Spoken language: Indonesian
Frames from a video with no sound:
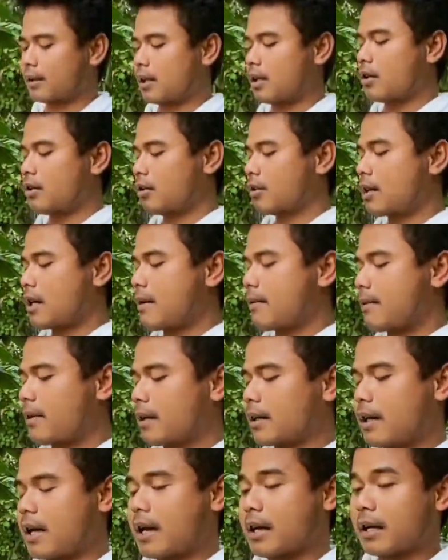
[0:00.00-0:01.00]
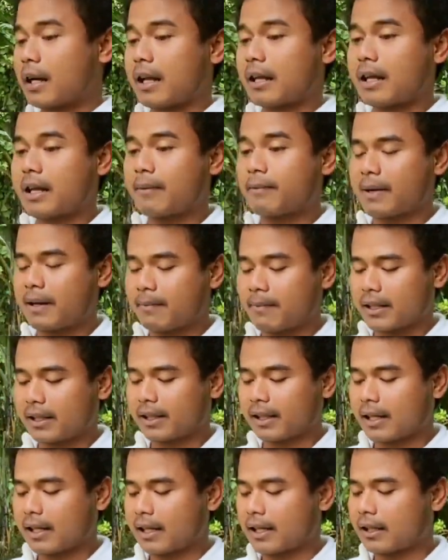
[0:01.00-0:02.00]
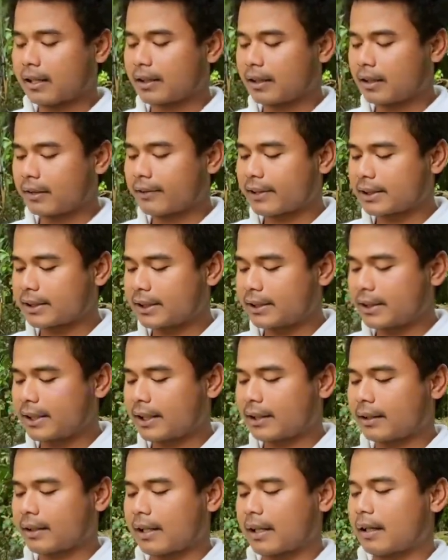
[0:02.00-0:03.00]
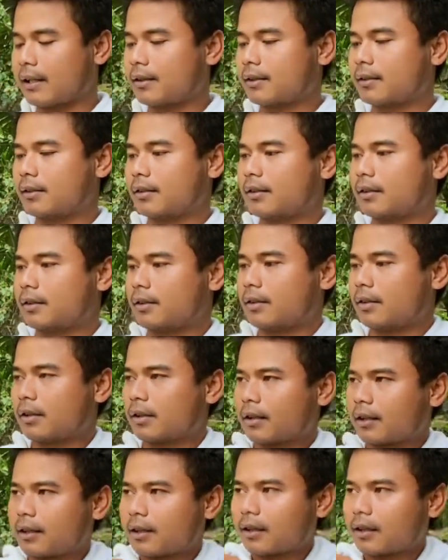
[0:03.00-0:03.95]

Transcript: Kalau oh. enggak enggak kalian main berarti kalian generasi Z ya. Karena